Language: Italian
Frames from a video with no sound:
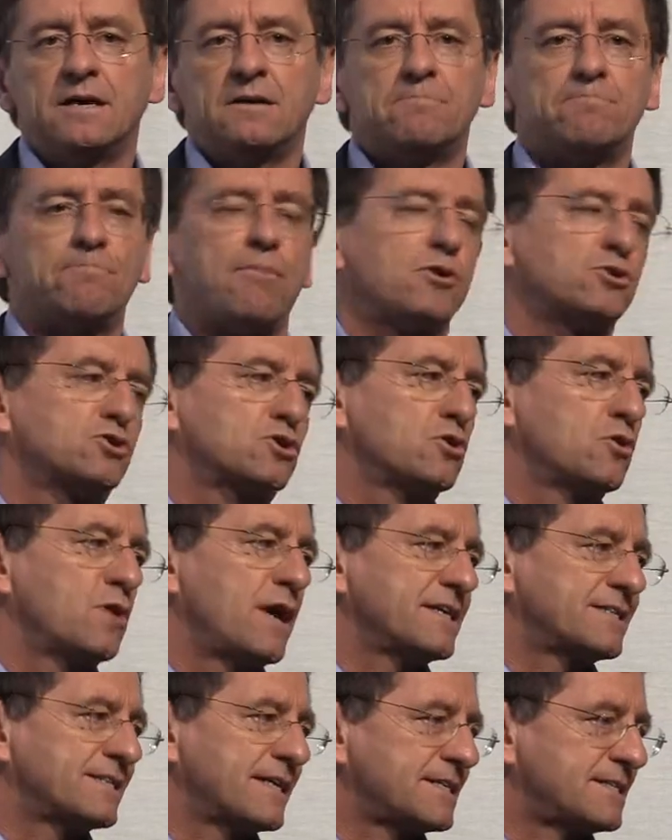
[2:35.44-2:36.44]
Possono
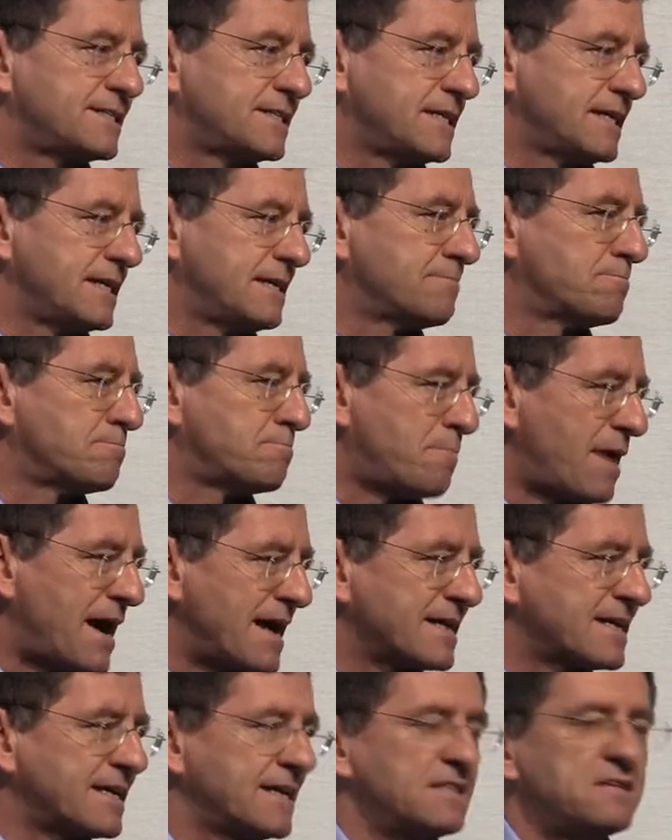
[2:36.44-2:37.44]
esserci
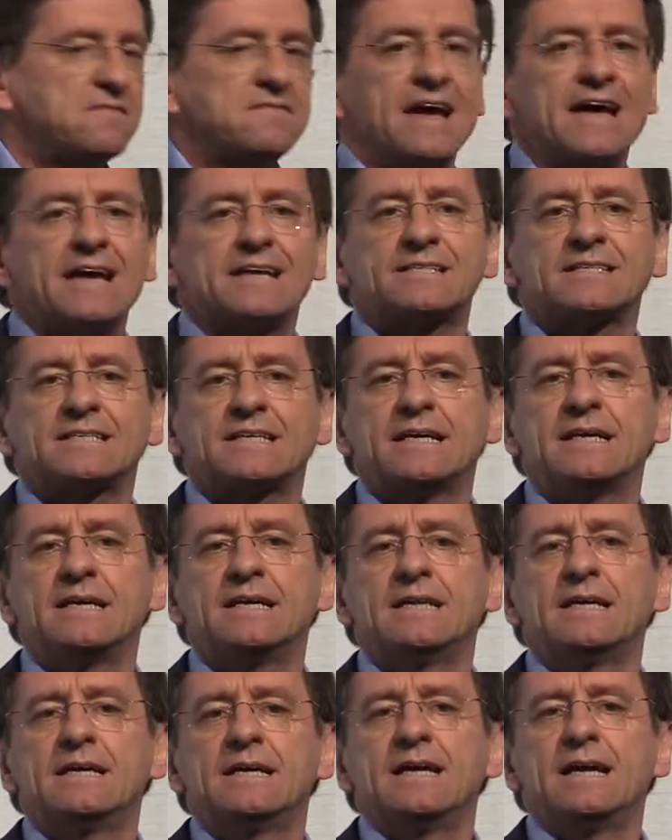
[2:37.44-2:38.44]
banche diverse
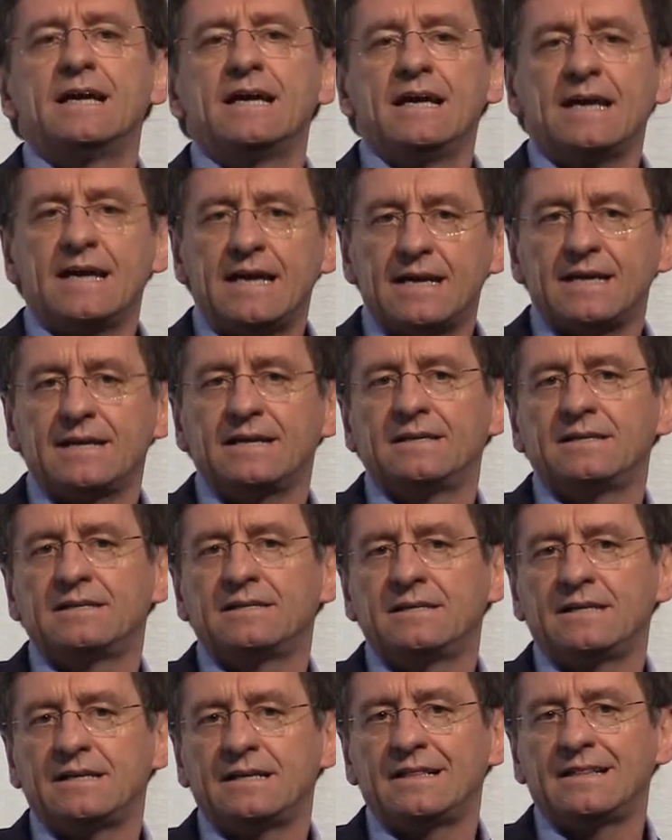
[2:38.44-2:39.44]
e
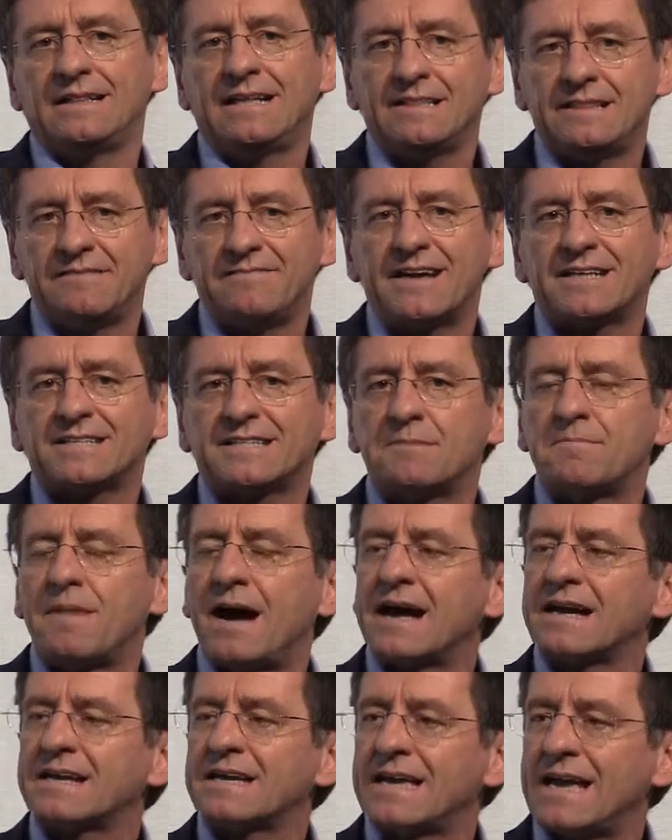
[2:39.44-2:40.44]
eh, le diverse
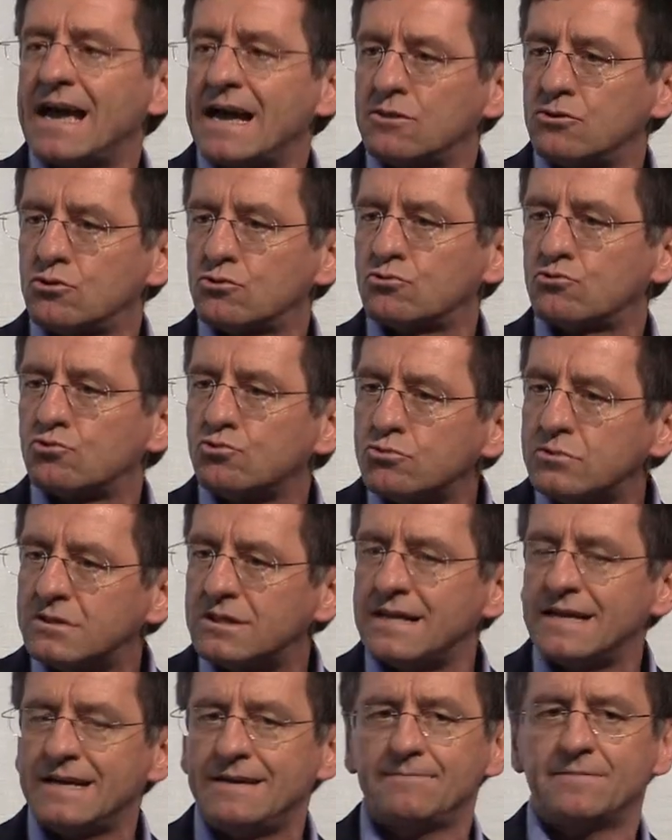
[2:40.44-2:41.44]
banche hanno
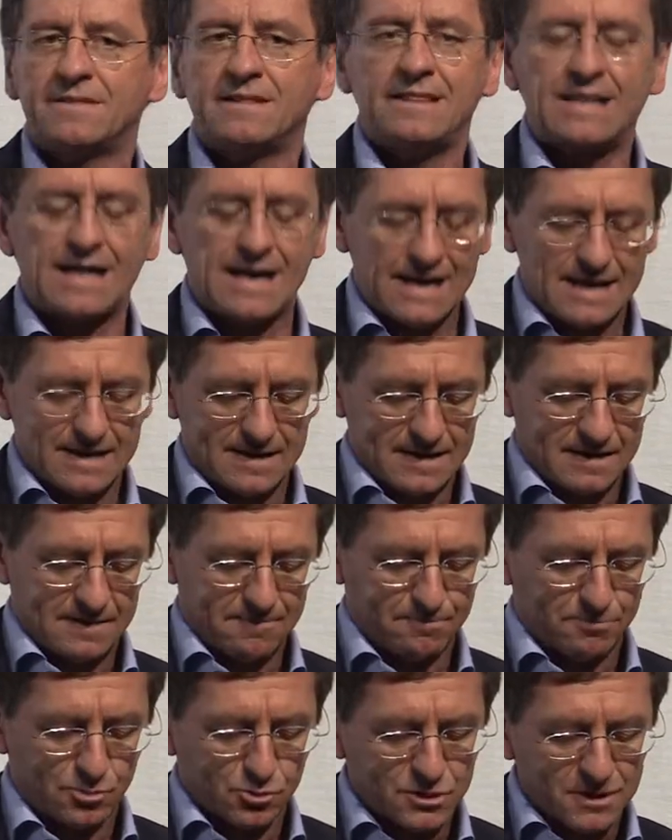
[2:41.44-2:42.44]
tutte la
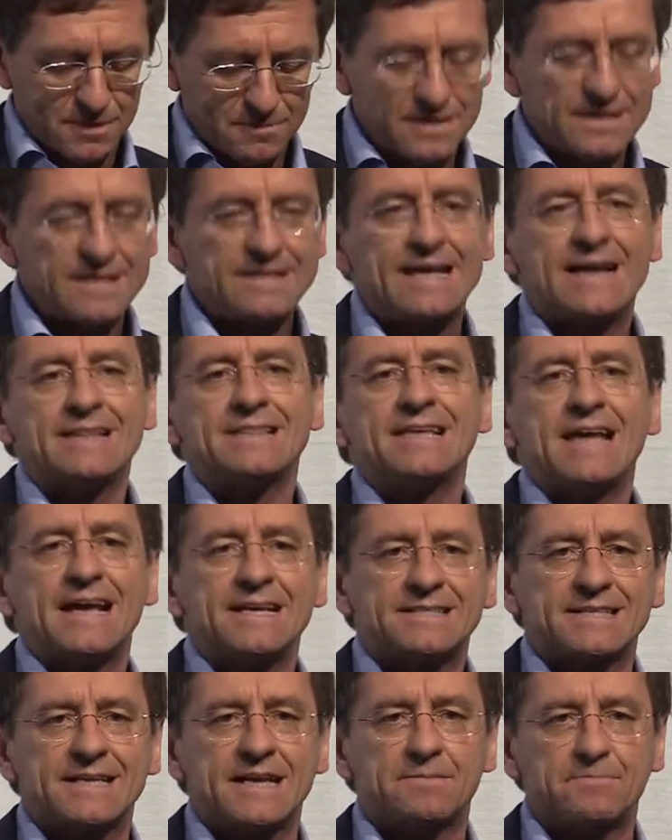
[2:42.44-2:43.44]
eh, possibilità di
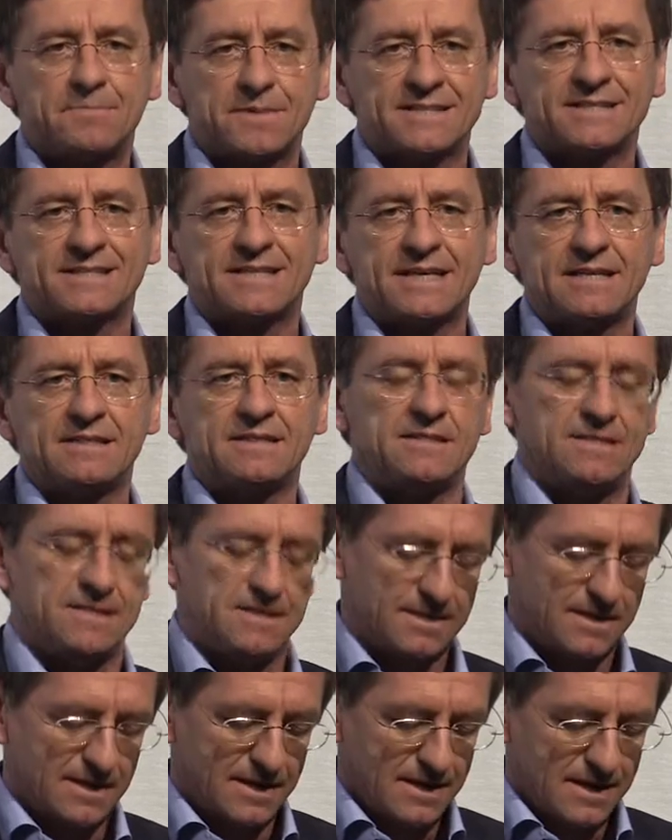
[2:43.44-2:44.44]
essere presenti.
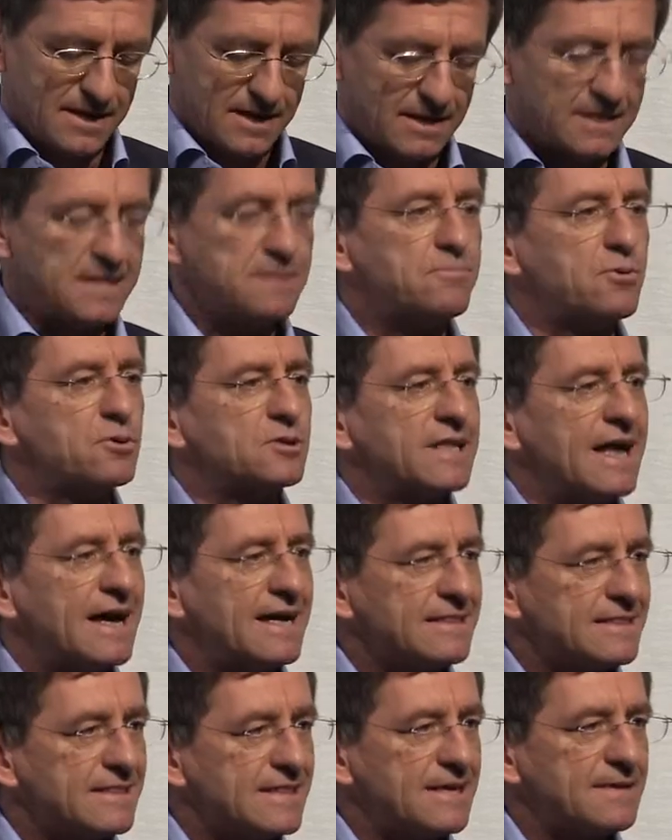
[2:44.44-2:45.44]

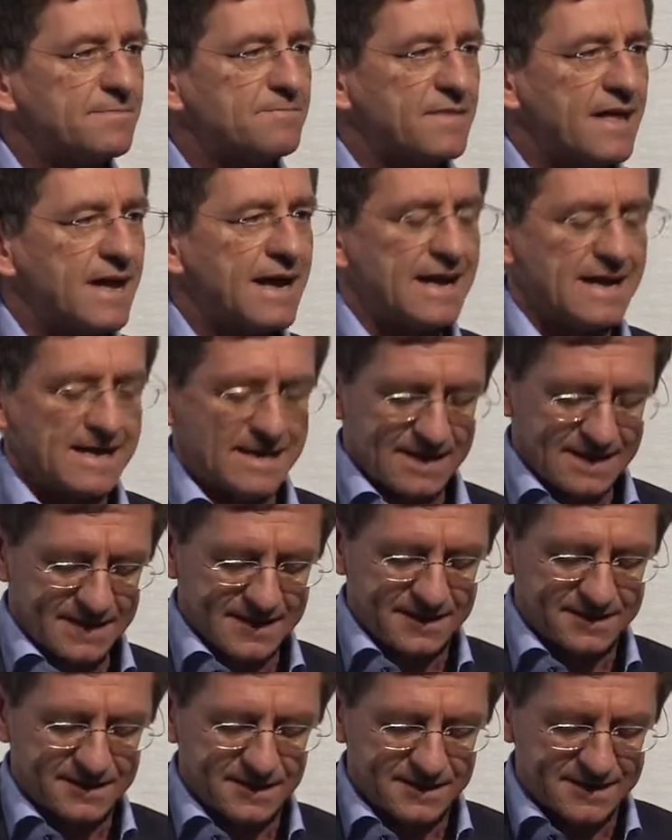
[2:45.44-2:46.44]
L'importante è
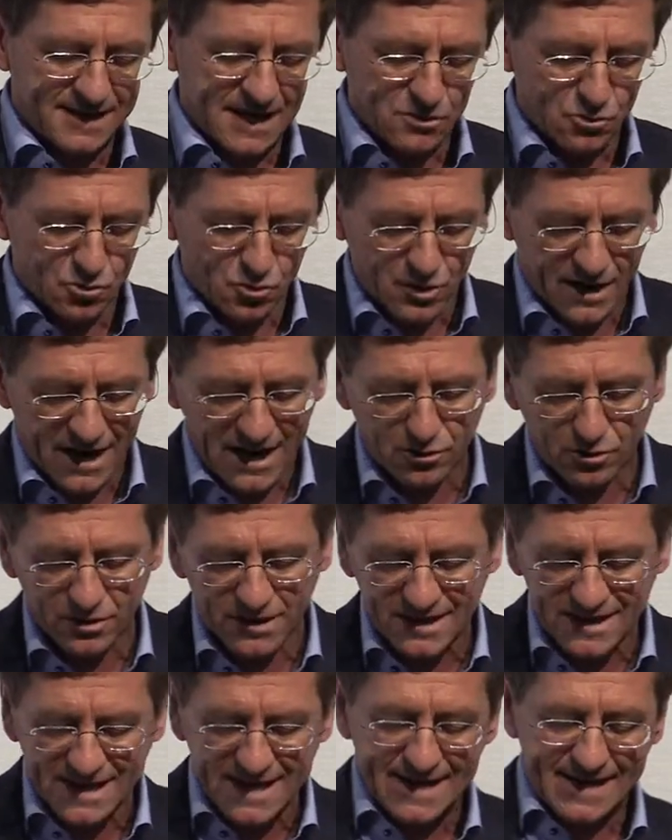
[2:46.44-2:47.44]
che ci siano regole
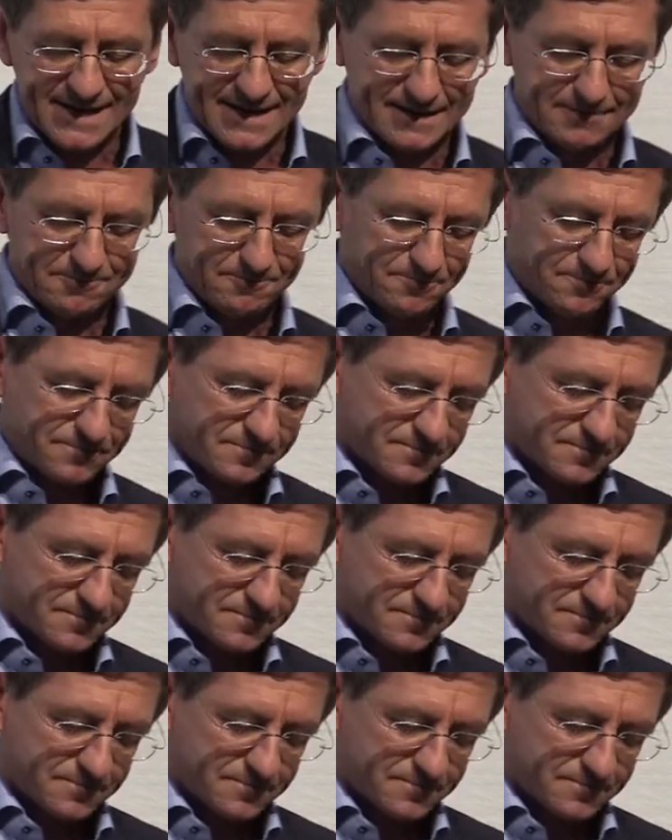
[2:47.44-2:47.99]
chiare